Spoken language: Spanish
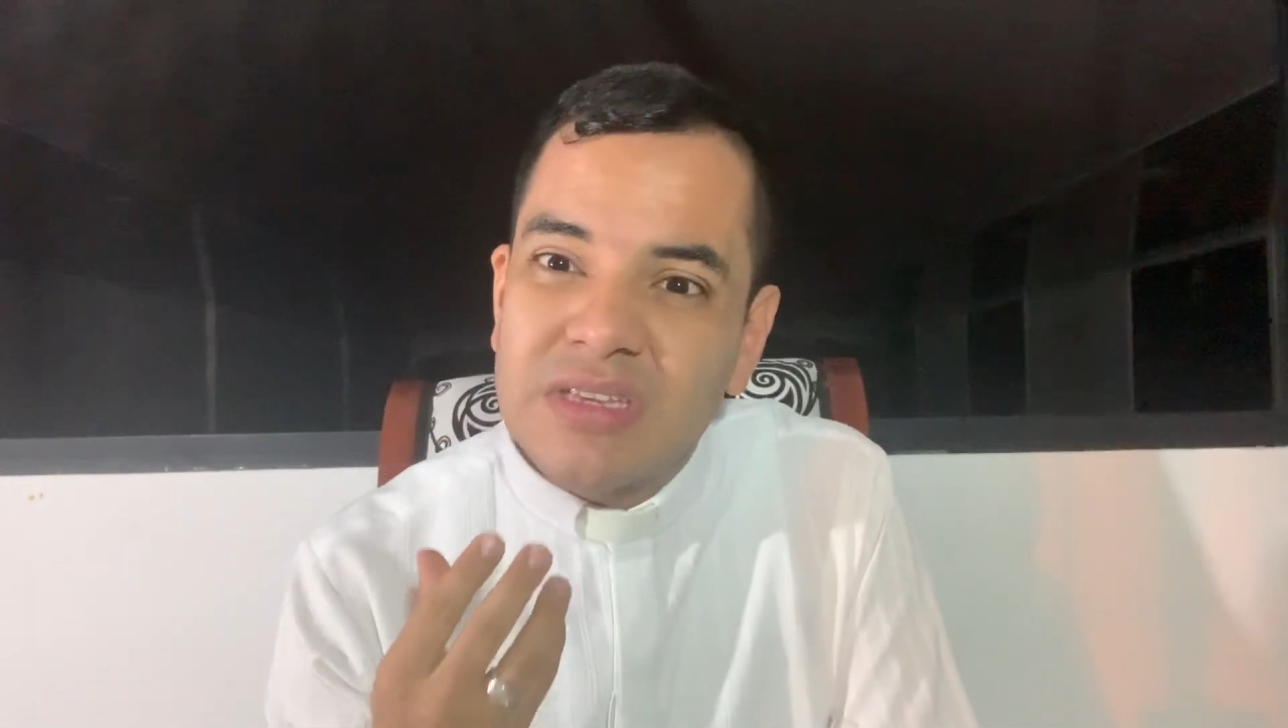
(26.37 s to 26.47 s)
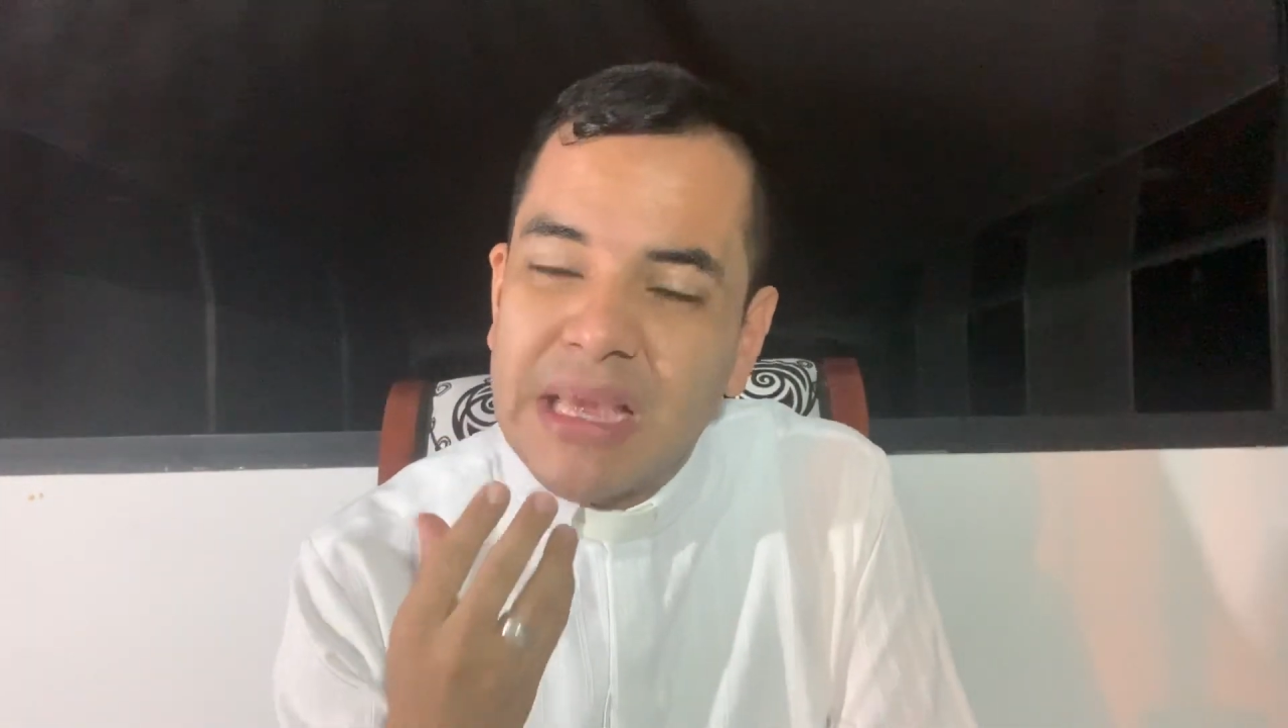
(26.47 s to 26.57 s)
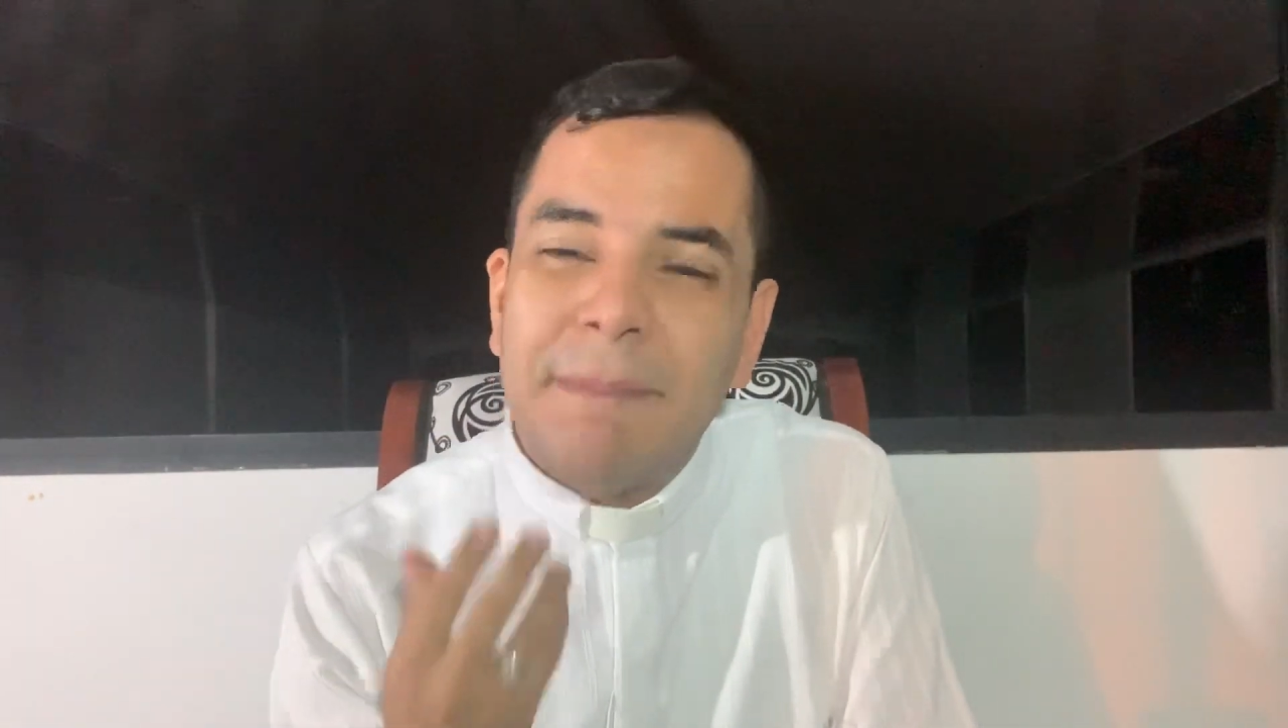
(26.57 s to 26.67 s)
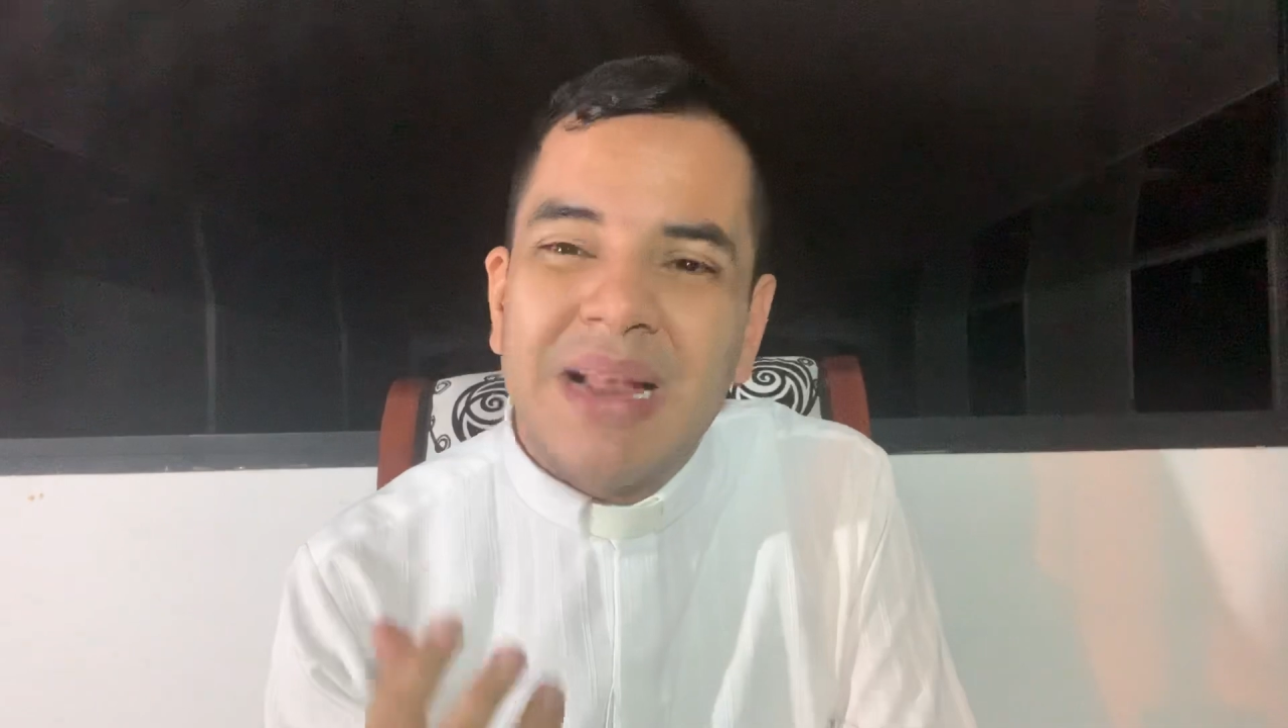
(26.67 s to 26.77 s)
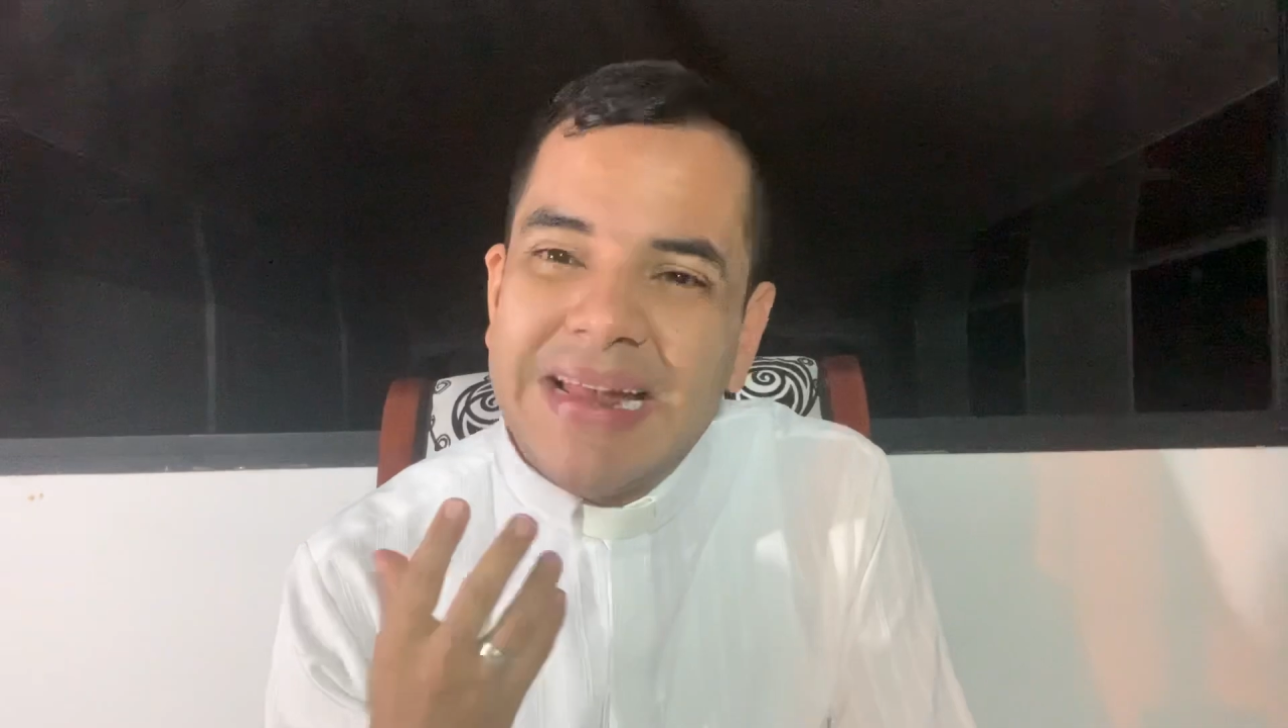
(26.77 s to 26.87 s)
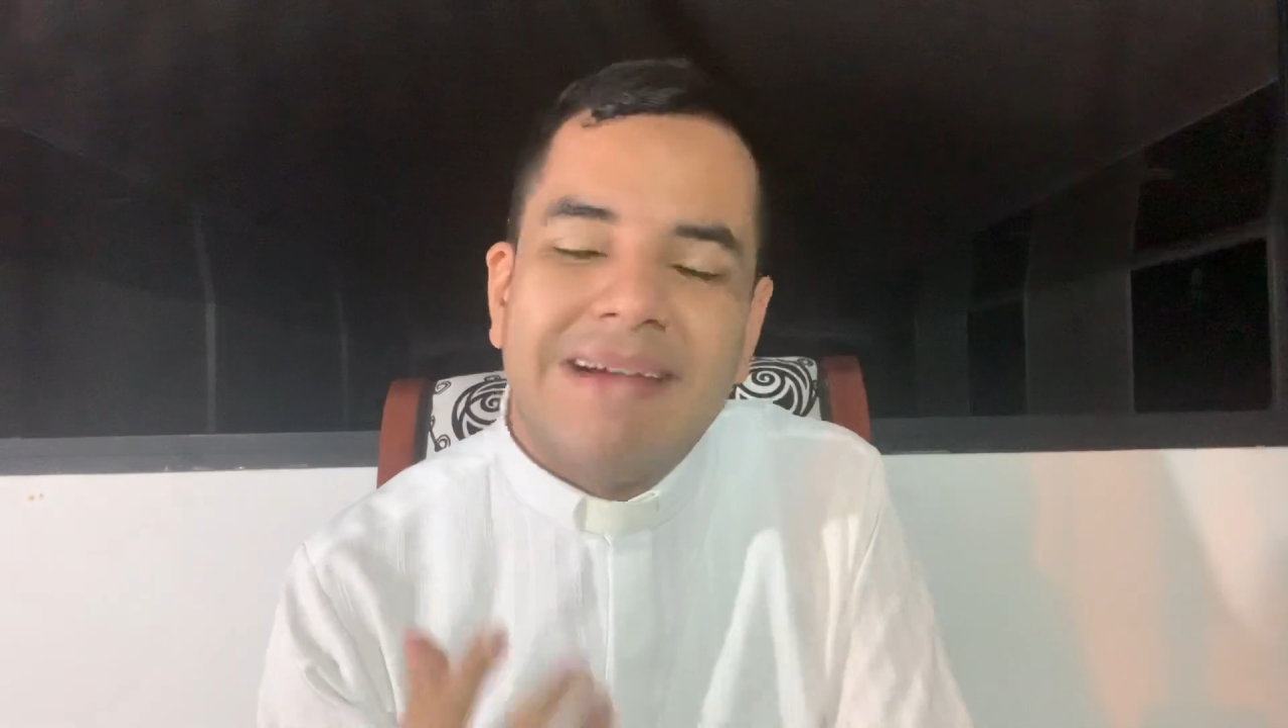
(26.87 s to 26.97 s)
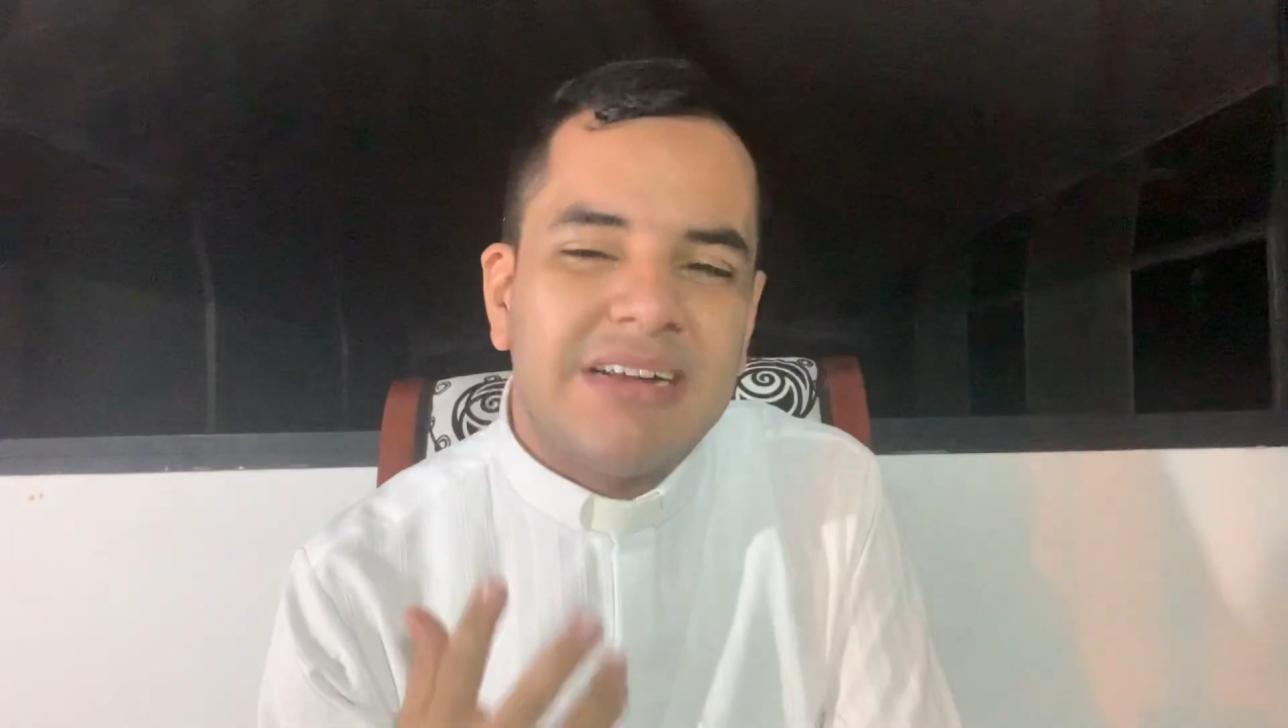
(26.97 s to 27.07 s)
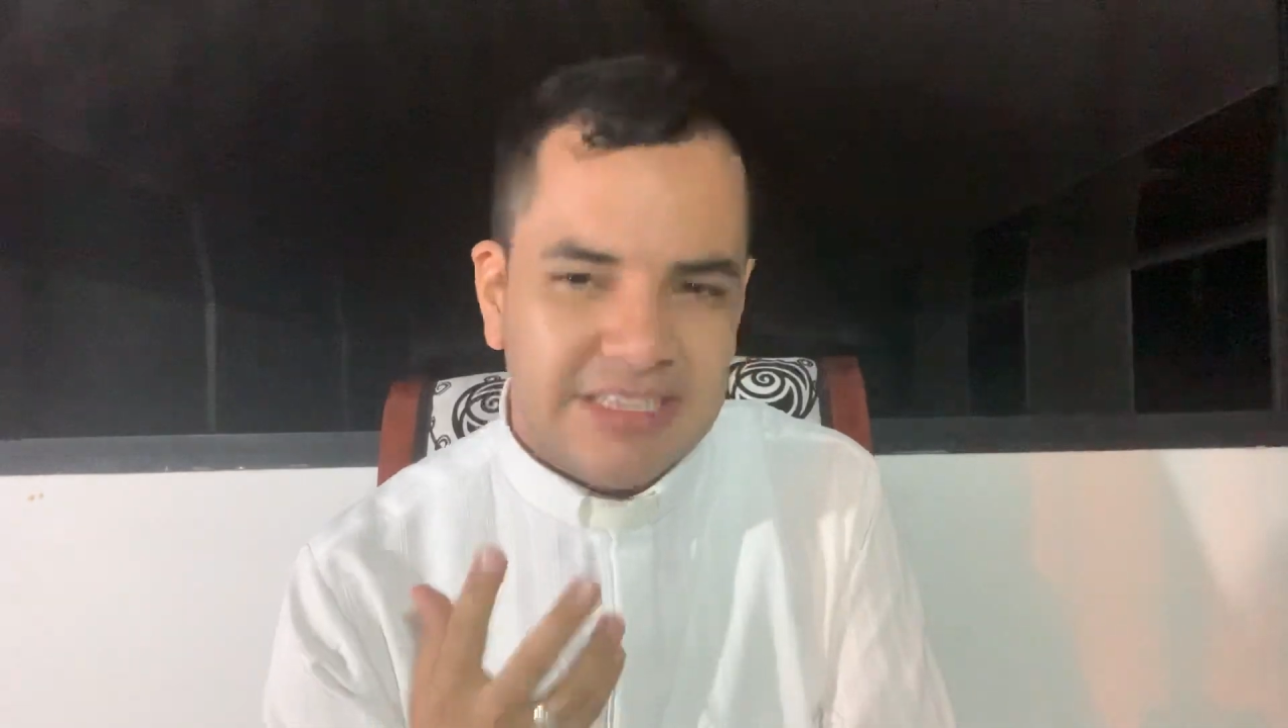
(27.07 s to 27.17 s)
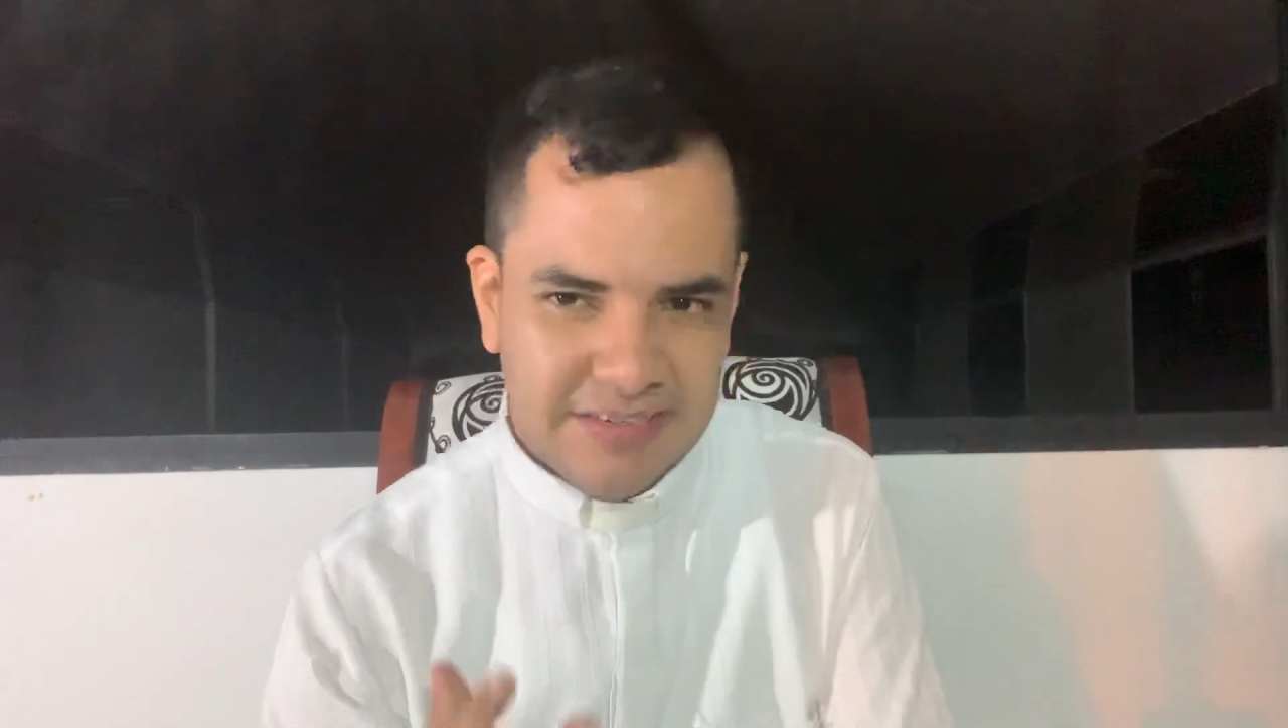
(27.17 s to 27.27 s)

¿Qué palabras